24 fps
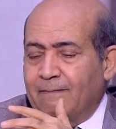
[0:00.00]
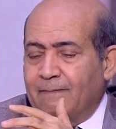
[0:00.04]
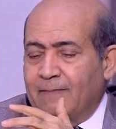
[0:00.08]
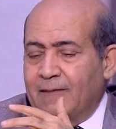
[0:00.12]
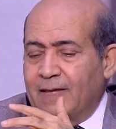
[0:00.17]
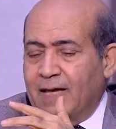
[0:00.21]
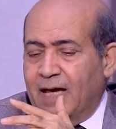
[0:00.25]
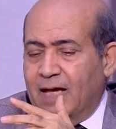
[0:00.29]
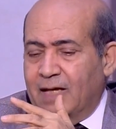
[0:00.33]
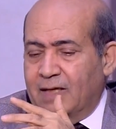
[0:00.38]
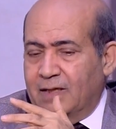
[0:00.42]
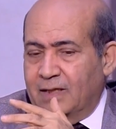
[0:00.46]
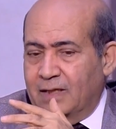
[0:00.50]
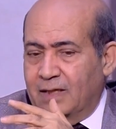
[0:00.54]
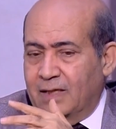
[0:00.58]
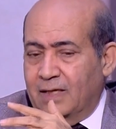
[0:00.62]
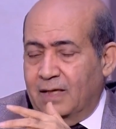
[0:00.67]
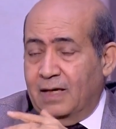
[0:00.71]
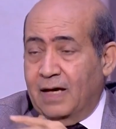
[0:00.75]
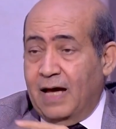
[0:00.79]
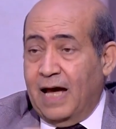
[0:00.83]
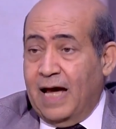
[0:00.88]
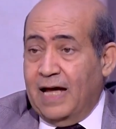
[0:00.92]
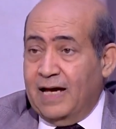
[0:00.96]
يعني
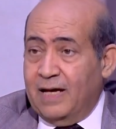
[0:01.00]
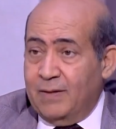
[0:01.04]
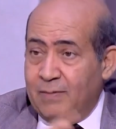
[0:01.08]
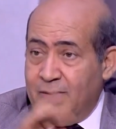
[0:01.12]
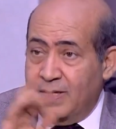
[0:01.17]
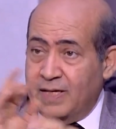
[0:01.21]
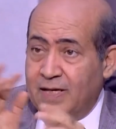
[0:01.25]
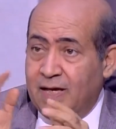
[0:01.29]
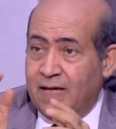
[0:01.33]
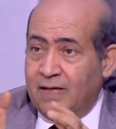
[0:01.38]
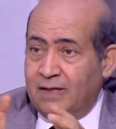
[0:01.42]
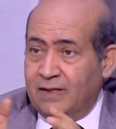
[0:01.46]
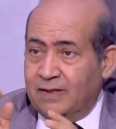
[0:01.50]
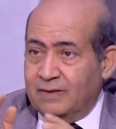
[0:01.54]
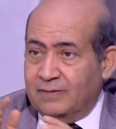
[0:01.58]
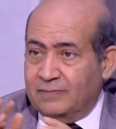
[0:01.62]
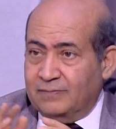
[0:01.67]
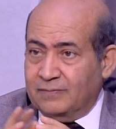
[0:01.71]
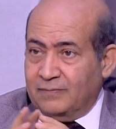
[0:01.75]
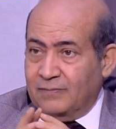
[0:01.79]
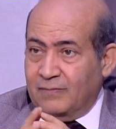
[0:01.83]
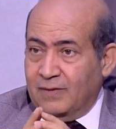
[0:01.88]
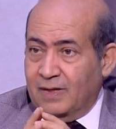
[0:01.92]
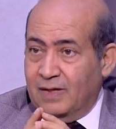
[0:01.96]
عالميا
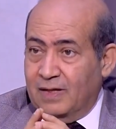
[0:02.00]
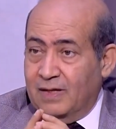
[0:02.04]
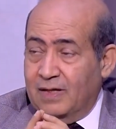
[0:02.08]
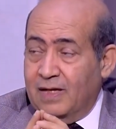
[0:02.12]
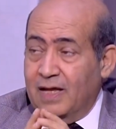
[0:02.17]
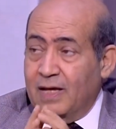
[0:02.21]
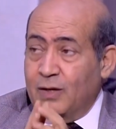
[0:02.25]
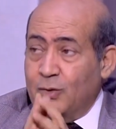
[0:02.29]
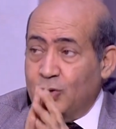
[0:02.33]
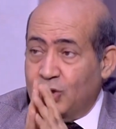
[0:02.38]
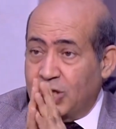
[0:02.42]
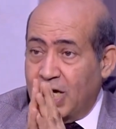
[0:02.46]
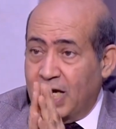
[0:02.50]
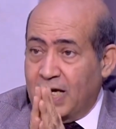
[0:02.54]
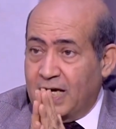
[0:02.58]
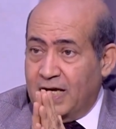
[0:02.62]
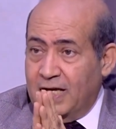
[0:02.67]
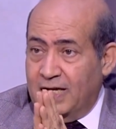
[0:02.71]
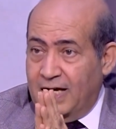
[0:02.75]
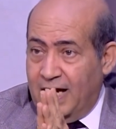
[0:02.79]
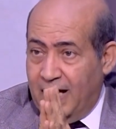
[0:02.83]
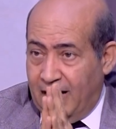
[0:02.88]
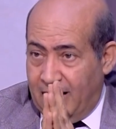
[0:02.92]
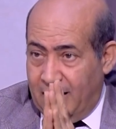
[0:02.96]
لا
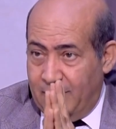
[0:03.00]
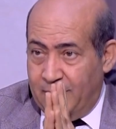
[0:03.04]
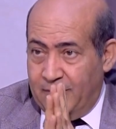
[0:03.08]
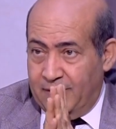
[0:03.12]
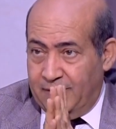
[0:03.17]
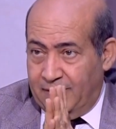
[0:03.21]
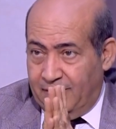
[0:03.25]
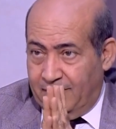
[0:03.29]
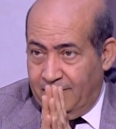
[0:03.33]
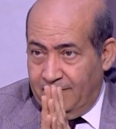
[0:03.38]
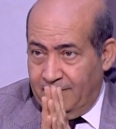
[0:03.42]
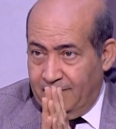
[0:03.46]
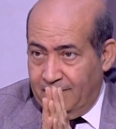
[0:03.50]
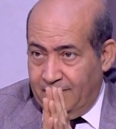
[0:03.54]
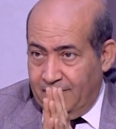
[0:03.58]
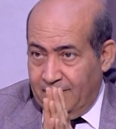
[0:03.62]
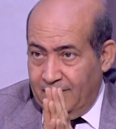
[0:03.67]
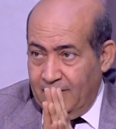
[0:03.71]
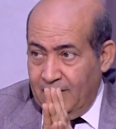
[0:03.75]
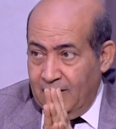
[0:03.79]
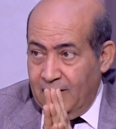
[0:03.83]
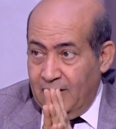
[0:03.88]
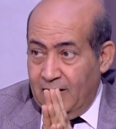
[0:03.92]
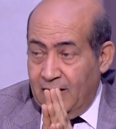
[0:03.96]
يشكل الاغلبيه
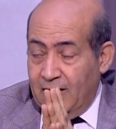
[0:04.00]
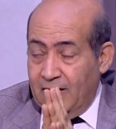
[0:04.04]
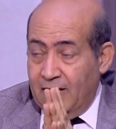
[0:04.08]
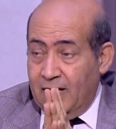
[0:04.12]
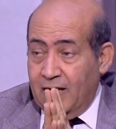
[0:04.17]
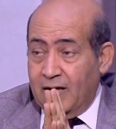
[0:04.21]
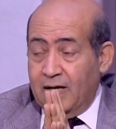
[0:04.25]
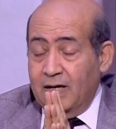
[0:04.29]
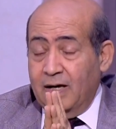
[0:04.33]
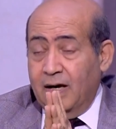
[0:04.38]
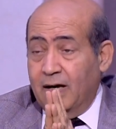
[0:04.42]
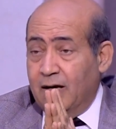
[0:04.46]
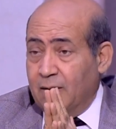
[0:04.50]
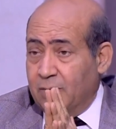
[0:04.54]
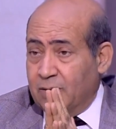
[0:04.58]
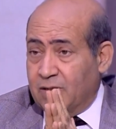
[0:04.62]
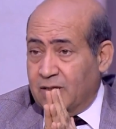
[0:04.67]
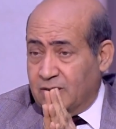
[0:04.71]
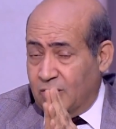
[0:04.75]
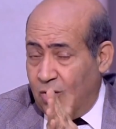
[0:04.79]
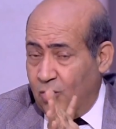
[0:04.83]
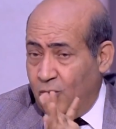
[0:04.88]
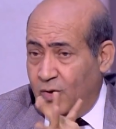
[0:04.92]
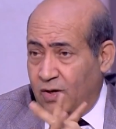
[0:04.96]
لكن انا
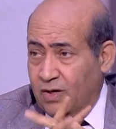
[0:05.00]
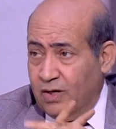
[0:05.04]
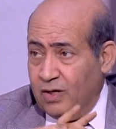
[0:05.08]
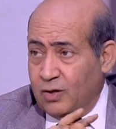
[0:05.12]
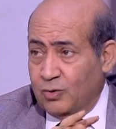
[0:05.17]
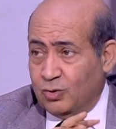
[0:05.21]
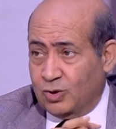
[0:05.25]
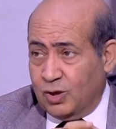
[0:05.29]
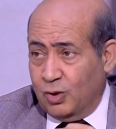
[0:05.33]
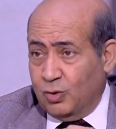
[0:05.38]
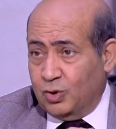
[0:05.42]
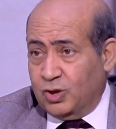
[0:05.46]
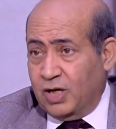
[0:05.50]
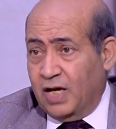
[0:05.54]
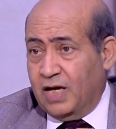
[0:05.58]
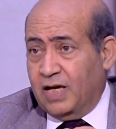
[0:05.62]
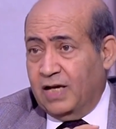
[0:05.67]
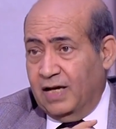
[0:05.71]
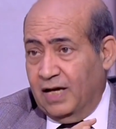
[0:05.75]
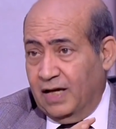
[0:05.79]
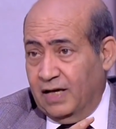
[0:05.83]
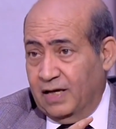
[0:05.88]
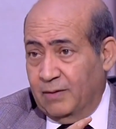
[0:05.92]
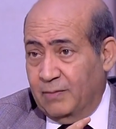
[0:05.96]
بتصور انه
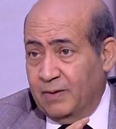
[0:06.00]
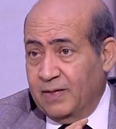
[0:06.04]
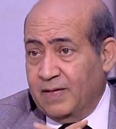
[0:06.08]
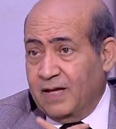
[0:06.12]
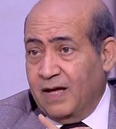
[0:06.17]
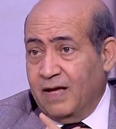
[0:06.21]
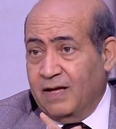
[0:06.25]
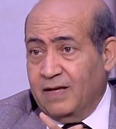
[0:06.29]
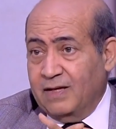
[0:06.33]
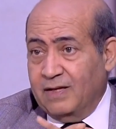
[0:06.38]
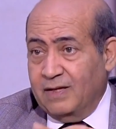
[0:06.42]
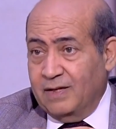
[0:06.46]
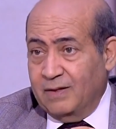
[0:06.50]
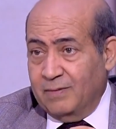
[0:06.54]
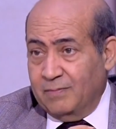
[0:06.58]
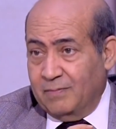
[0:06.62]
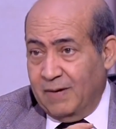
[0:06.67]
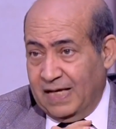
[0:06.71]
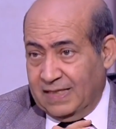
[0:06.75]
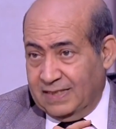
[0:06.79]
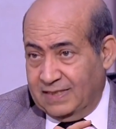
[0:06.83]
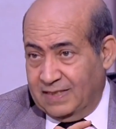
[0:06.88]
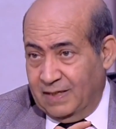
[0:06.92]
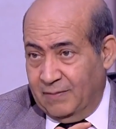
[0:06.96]
سيشكل الاغلبيه
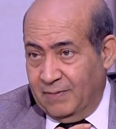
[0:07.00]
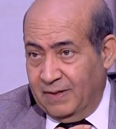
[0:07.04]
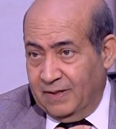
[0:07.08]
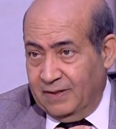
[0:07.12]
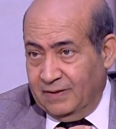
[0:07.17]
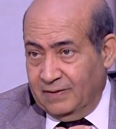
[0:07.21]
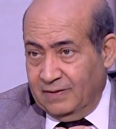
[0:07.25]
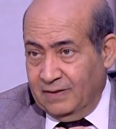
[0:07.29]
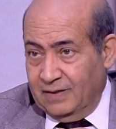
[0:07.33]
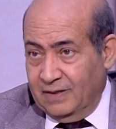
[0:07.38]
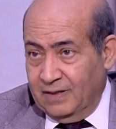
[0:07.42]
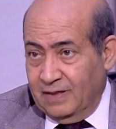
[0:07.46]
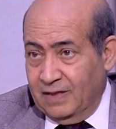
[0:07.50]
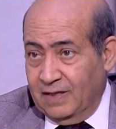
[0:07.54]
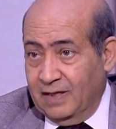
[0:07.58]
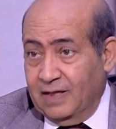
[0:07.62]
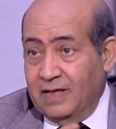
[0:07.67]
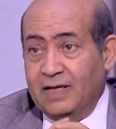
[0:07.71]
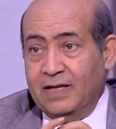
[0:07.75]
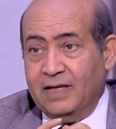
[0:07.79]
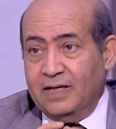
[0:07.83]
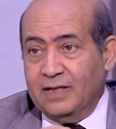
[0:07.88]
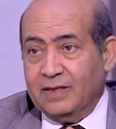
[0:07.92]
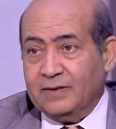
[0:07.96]
مع الزمن
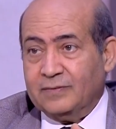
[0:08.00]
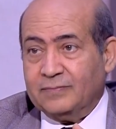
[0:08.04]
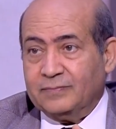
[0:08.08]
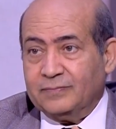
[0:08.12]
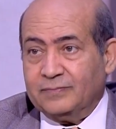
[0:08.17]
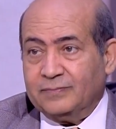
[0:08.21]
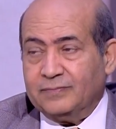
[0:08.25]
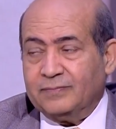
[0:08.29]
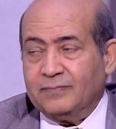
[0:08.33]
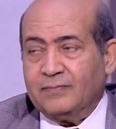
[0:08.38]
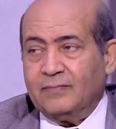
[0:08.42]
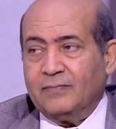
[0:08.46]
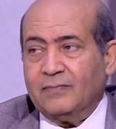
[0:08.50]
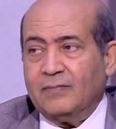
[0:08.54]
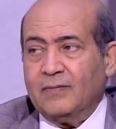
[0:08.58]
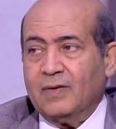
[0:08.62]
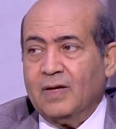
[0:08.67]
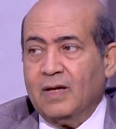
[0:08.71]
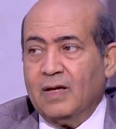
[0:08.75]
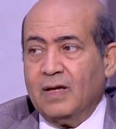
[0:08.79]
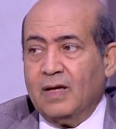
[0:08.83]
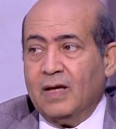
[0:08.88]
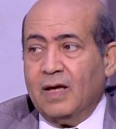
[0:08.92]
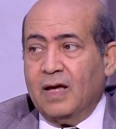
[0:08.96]
ليه
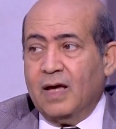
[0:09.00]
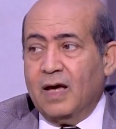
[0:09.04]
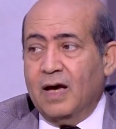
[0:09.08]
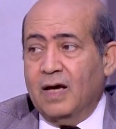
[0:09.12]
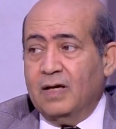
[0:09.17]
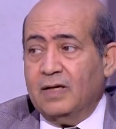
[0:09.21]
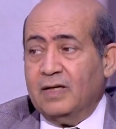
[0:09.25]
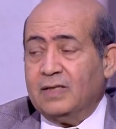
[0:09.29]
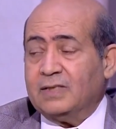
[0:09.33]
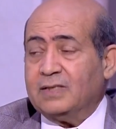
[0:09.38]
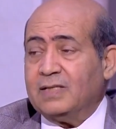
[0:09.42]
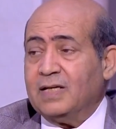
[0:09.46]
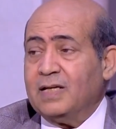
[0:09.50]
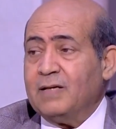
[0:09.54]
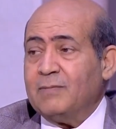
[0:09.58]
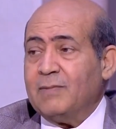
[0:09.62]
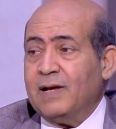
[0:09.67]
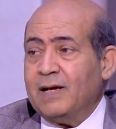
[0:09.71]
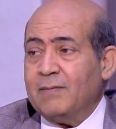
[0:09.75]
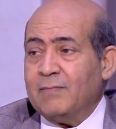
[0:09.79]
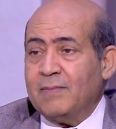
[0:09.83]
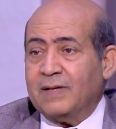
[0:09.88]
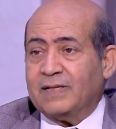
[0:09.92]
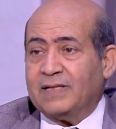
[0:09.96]
هي السينما
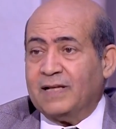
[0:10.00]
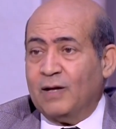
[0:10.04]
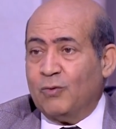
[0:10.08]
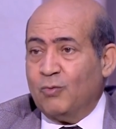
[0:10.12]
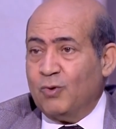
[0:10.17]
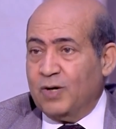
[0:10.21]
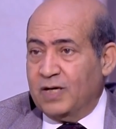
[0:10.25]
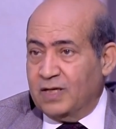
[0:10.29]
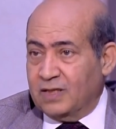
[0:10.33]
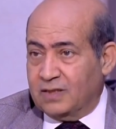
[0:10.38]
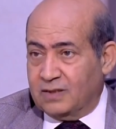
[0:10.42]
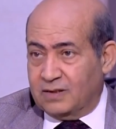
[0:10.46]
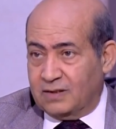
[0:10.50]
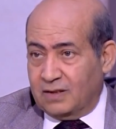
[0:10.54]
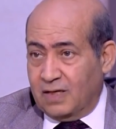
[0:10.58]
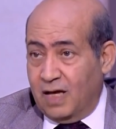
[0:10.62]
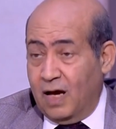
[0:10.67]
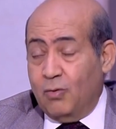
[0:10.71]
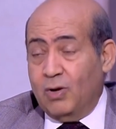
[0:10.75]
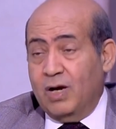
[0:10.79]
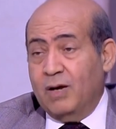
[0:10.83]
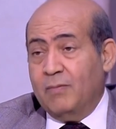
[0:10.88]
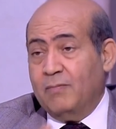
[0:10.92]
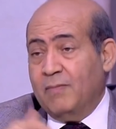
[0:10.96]
لما تلونت
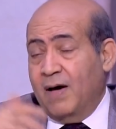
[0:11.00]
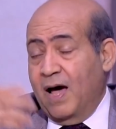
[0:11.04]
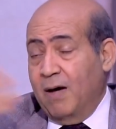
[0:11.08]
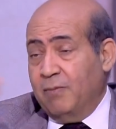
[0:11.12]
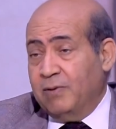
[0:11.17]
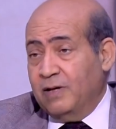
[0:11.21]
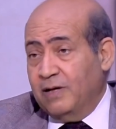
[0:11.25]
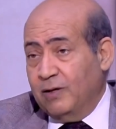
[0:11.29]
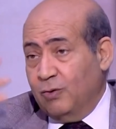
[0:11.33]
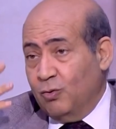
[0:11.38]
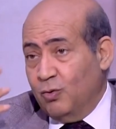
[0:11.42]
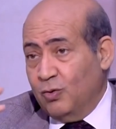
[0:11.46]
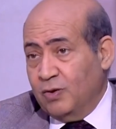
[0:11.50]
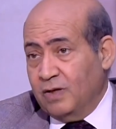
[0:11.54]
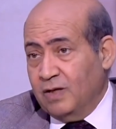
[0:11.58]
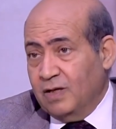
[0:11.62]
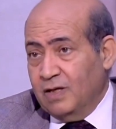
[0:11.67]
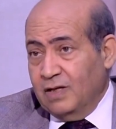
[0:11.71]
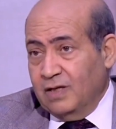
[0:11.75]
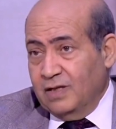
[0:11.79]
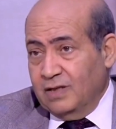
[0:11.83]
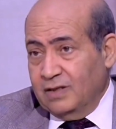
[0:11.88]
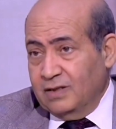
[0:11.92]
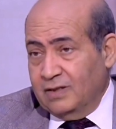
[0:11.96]
او لما قبل اللون
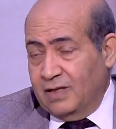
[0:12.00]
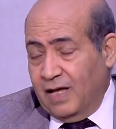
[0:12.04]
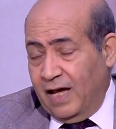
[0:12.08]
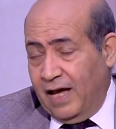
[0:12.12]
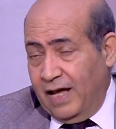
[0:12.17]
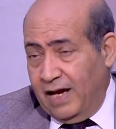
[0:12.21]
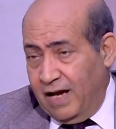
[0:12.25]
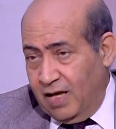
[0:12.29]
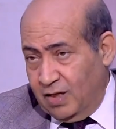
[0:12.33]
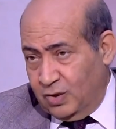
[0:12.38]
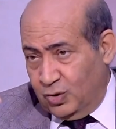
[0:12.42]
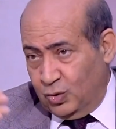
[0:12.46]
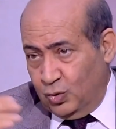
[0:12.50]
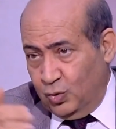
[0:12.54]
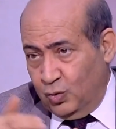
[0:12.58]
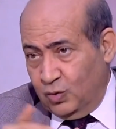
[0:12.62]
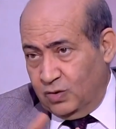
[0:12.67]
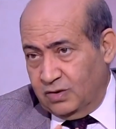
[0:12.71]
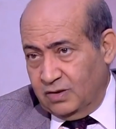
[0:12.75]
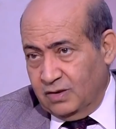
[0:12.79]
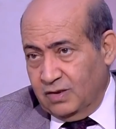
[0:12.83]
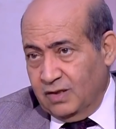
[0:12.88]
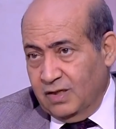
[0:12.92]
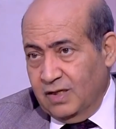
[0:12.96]
دخلها
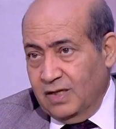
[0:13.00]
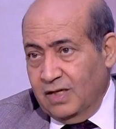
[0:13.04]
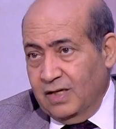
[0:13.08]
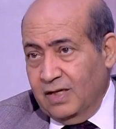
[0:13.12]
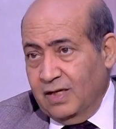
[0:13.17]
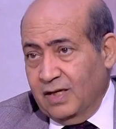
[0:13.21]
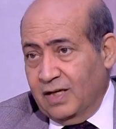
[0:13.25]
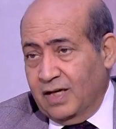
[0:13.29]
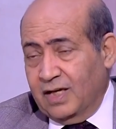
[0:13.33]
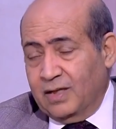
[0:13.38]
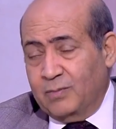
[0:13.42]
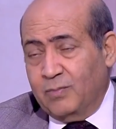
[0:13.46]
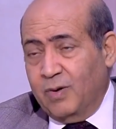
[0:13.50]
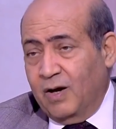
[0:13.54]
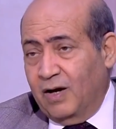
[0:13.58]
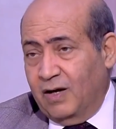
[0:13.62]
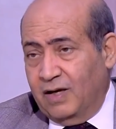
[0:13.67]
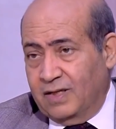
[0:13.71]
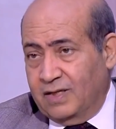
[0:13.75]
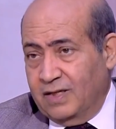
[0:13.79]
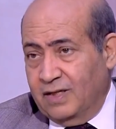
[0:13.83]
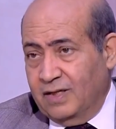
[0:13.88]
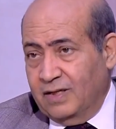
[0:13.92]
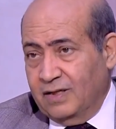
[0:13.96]
الصوت كانت
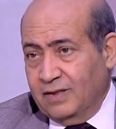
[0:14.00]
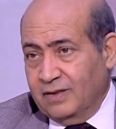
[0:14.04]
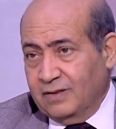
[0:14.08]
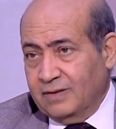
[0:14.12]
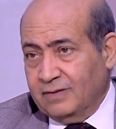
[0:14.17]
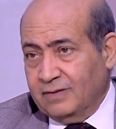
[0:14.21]
بغرض ايه